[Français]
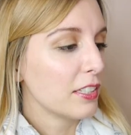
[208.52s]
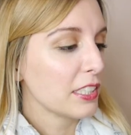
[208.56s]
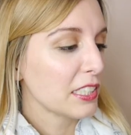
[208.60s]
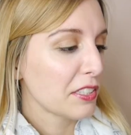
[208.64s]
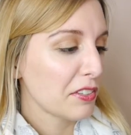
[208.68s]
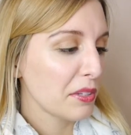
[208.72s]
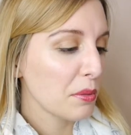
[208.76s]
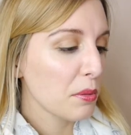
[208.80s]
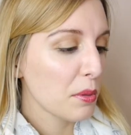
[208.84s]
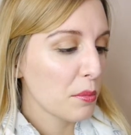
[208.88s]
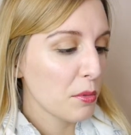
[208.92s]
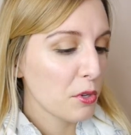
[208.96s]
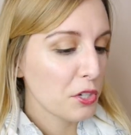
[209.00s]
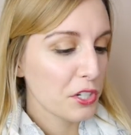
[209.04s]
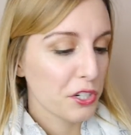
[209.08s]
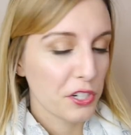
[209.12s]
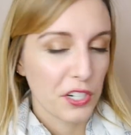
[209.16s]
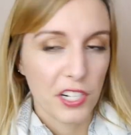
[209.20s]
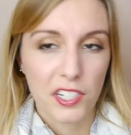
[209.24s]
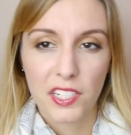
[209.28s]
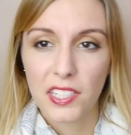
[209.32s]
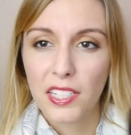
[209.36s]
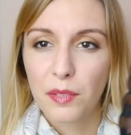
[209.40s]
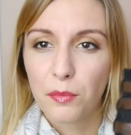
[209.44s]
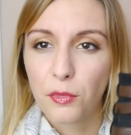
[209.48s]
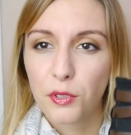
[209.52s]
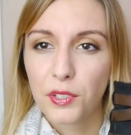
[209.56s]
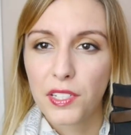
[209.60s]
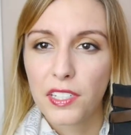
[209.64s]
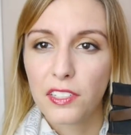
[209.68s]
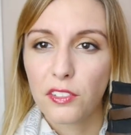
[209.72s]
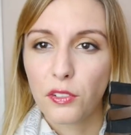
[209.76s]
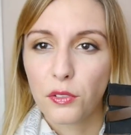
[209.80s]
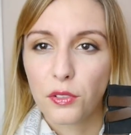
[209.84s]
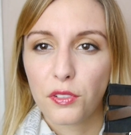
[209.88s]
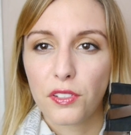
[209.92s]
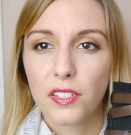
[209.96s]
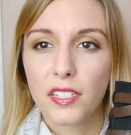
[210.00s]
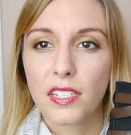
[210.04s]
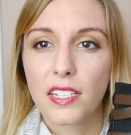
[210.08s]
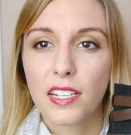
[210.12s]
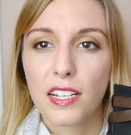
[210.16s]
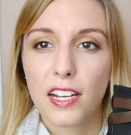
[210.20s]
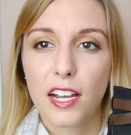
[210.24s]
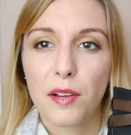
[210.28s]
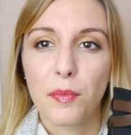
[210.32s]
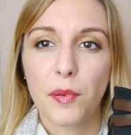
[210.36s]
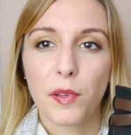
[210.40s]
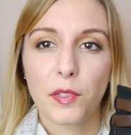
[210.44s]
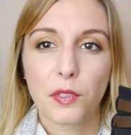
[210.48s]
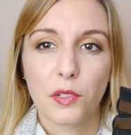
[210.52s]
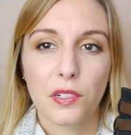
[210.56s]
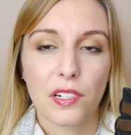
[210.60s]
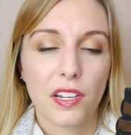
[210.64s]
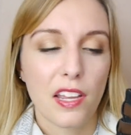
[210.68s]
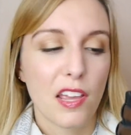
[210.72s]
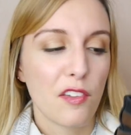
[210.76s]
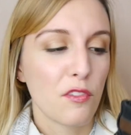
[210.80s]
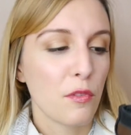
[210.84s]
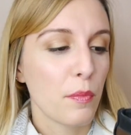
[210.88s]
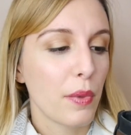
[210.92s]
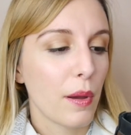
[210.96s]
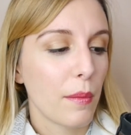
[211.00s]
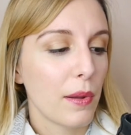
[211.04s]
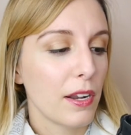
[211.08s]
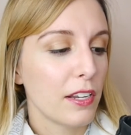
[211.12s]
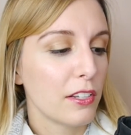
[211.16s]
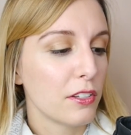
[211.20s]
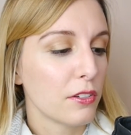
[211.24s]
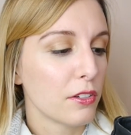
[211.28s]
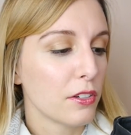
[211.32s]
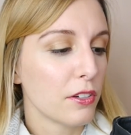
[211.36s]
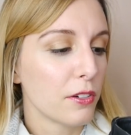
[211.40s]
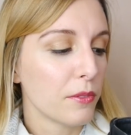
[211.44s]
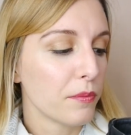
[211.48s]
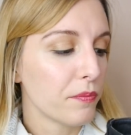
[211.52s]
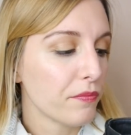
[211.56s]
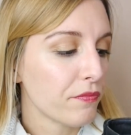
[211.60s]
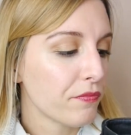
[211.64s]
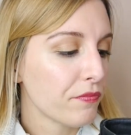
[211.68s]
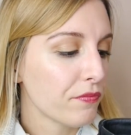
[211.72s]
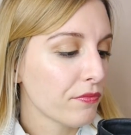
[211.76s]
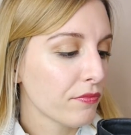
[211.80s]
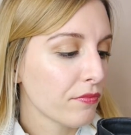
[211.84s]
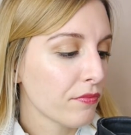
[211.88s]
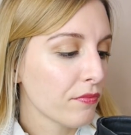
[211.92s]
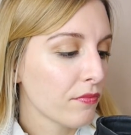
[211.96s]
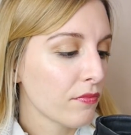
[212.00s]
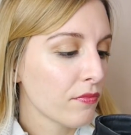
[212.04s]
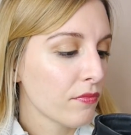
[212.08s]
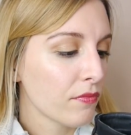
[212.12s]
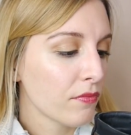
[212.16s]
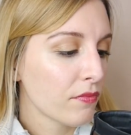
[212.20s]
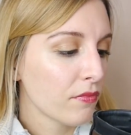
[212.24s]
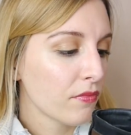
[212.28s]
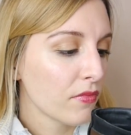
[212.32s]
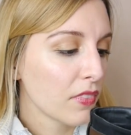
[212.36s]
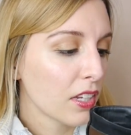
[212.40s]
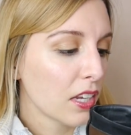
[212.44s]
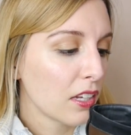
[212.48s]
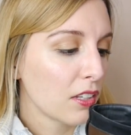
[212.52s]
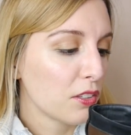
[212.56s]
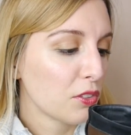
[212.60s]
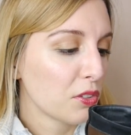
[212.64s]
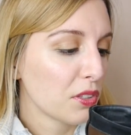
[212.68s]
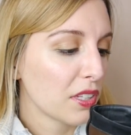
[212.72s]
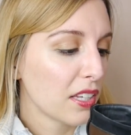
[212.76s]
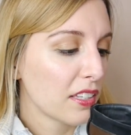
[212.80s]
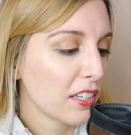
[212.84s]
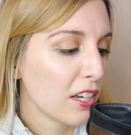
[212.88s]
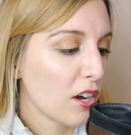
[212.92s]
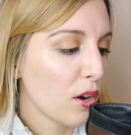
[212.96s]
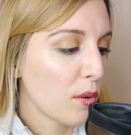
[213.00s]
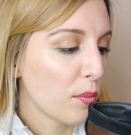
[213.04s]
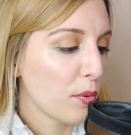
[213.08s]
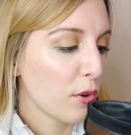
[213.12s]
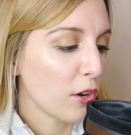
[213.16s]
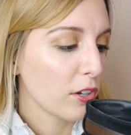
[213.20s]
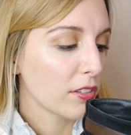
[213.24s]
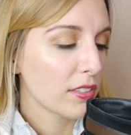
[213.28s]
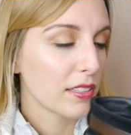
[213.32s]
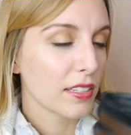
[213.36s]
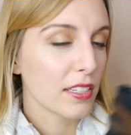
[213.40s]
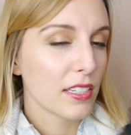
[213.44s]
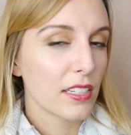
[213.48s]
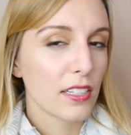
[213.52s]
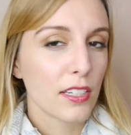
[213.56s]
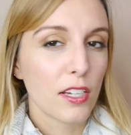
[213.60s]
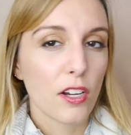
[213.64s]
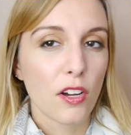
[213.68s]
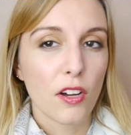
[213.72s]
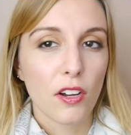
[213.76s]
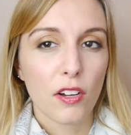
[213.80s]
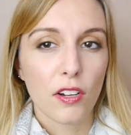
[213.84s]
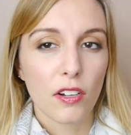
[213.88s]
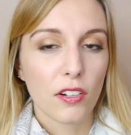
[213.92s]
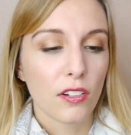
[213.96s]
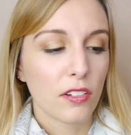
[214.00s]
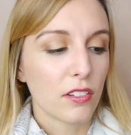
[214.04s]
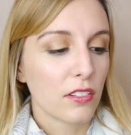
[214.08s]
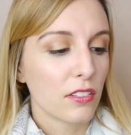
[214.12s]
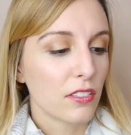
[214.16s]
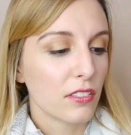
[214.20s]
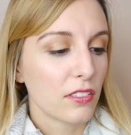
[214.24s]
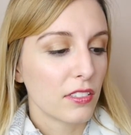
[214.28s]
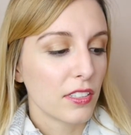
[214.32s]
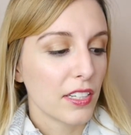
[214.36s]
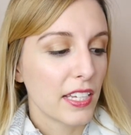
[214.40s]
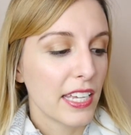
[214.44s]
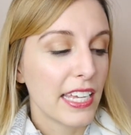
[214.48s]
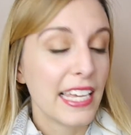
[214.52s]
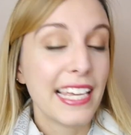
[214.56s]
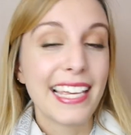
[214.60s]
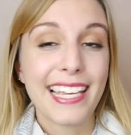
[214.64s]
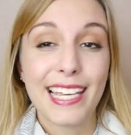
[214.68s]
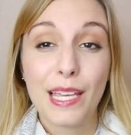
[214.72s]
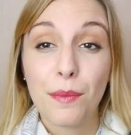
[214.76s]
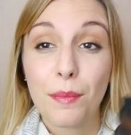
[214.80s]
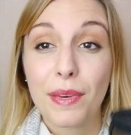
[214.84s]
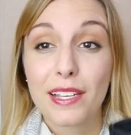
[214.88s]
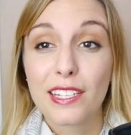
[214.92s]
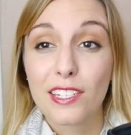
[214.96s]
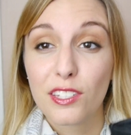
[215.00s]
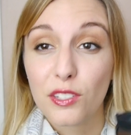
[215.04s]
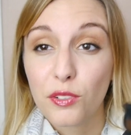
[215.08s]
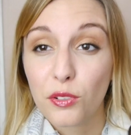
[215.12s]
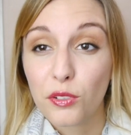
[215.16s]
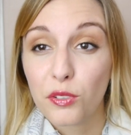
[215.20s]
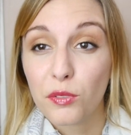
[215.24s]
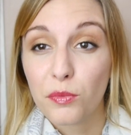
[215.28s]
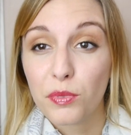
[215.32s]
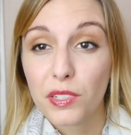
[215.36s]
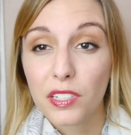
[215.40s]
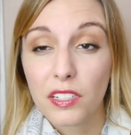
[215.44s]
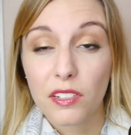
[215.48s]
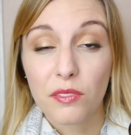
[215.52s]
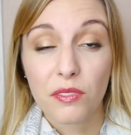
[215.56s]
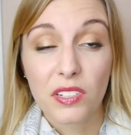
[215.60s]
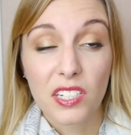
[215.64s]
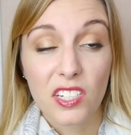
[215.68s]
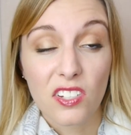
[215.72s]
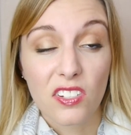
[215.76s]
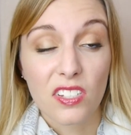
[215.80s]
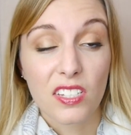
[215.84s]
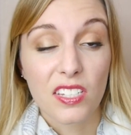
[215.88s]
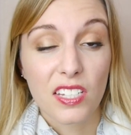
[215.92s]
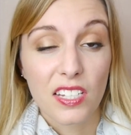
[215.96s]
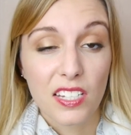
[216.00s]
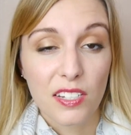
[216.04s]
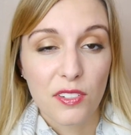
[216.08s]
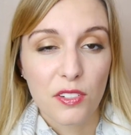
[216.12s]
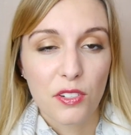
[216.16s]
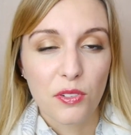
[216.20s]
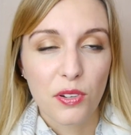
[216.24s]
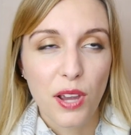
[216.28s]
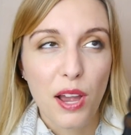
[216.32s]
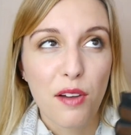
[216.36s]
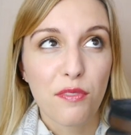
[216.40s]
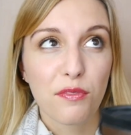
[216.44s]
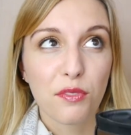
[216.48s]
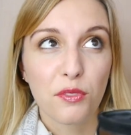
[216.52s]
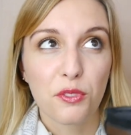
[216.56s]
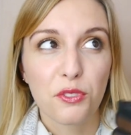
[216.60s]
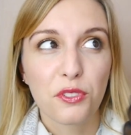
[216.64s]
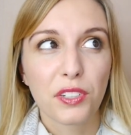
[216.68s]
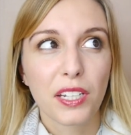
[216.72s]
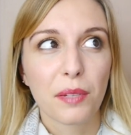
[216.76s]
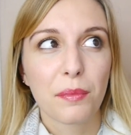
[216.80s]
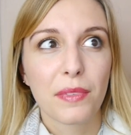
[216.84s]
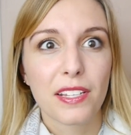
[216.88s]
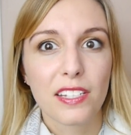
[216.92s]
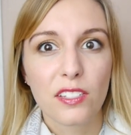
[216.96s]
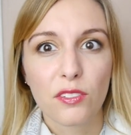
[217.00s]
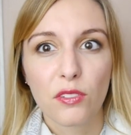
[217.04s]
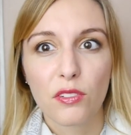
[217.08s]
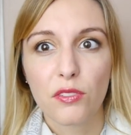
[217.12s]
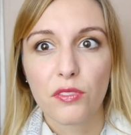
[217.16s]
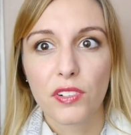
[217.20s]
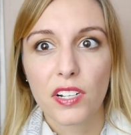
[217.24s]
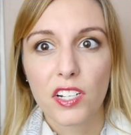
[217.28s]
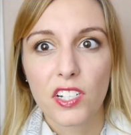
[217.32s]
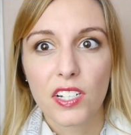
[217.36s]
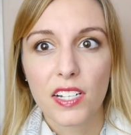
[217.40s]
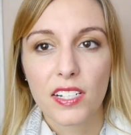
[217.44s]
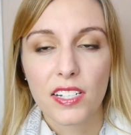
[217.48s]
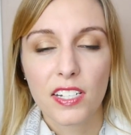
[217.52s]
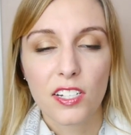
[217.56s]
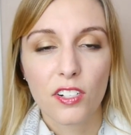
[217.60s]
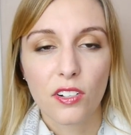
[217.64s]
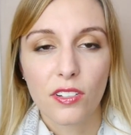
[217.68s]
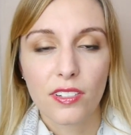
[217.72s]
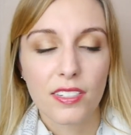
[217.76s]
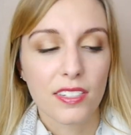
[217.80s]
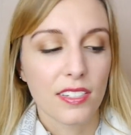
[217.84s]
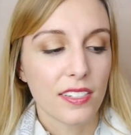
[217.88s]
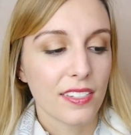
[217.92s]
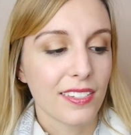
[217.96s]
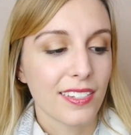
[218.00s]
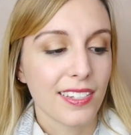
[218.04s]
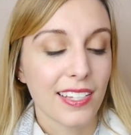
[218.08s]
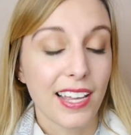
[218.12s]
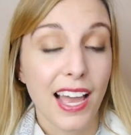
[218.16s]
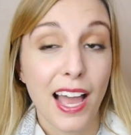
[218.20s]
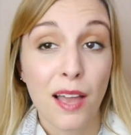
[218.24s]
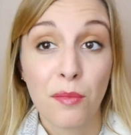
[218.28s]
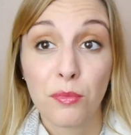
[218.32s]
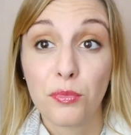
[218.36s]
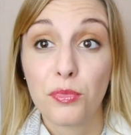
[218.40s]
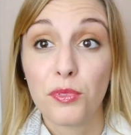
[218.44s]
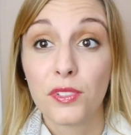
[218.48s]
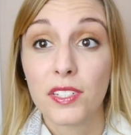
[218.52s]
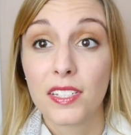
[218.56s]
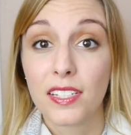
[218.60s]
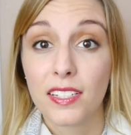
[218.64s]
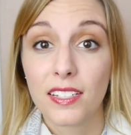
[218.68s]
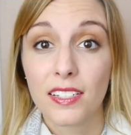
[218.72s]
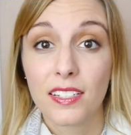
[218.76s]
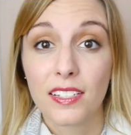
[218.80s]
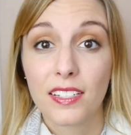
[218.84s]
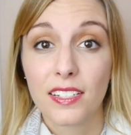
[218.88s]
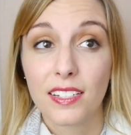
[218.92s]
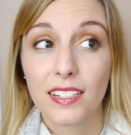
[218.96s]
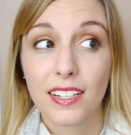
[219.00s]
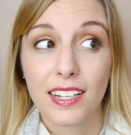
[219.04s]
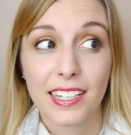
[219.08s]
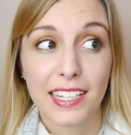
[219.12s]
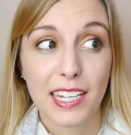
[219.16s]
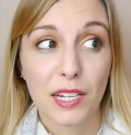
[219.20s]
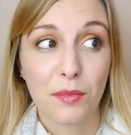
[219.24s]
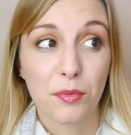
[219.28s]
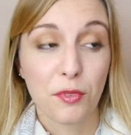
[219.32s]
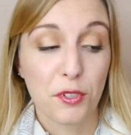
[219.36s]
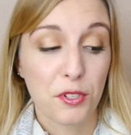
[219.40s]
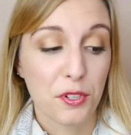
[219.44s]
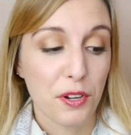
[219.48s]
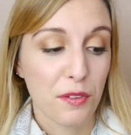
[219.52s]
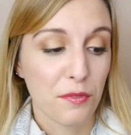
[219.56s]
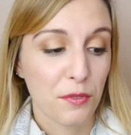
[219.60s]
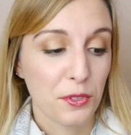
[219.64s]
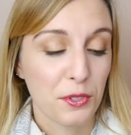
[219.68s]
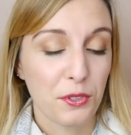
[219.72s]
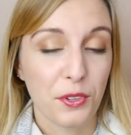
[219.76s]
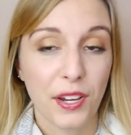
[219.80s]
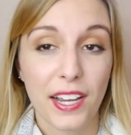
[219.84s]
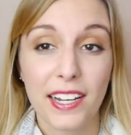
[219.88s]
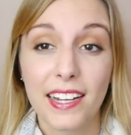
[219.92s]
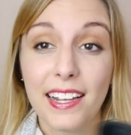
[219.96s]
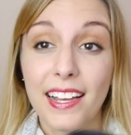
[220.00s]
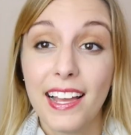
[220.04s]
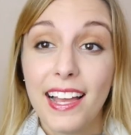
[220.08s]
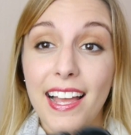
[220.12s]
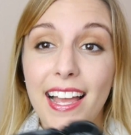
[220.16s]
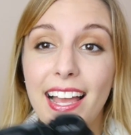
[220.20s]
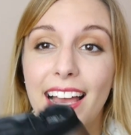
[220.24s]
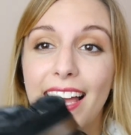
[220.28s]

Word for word: Euh, c'est un moment que je cherchais des bottines dans ce style-là parce que j'avais vu pas mal de, de nanas emporter euh, et Emma Stone, puisque oui, je sais, je suis à fond sur Emma Stone, je vous l'ai déjà dit, genre c'est abusé à quel point je suis à fond sur elle.